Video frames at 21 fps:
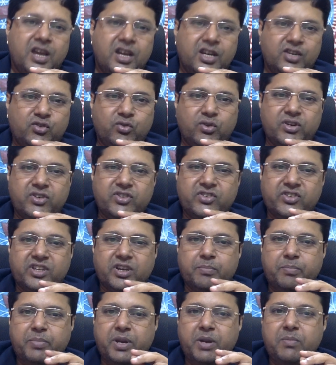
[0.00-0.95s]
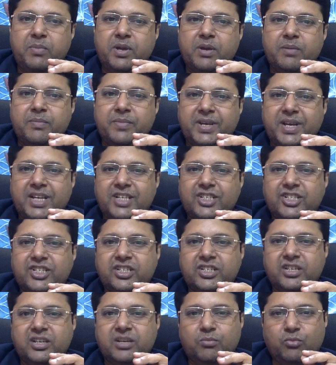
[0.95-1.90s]
इंश्योरेंस का प्रीमियम
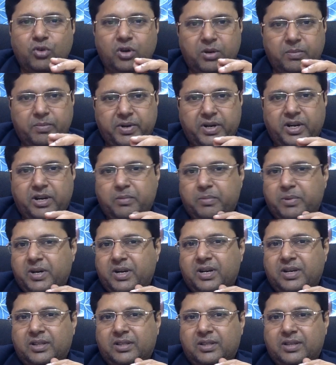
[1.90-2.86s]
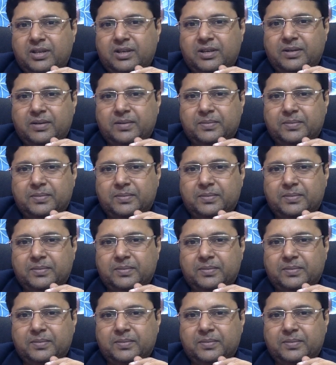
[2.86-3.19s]
गैजेट के मूल्य पर निर्भर करता है